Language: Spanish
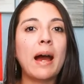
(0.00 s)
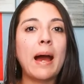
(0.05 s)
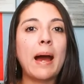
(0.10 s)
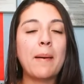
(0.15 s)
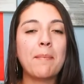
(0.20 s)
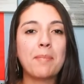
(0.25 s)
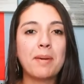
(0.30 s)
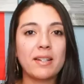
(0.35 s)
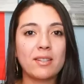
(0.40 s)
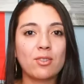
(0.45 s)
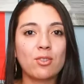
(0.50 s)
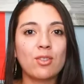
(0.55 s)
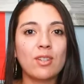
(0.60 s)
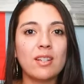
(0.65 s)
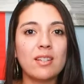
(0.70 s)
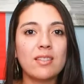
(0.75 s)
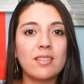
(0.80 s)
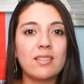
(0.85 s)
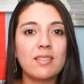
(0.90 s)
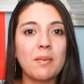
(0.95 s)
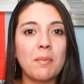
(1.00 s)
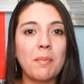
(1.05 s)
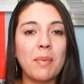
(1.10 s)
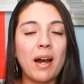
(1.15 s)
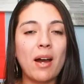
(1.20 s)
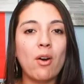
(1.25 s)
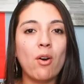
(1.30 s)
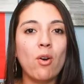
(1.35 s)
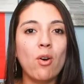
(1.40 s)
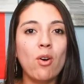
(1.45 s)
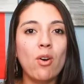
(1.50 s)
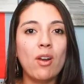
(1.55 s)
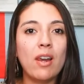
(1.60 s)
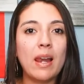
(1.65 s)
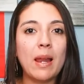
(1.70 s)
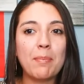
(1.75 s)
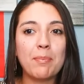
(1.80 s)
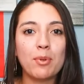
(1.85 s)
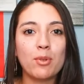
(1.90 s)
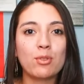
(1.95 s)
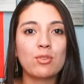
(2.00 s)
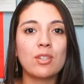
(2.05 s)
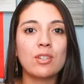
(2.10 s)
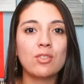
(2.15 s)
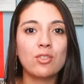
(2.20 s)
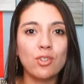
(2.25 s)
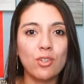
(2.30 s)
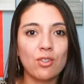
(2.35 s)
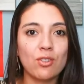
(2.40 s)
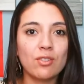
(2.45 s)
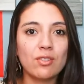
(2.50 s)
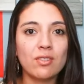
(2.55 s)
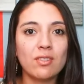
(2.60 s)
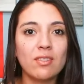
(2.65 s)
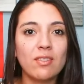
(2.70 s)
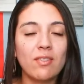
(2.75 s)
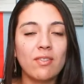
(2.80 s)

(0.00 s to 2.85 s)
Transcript: a personas bajo la posesión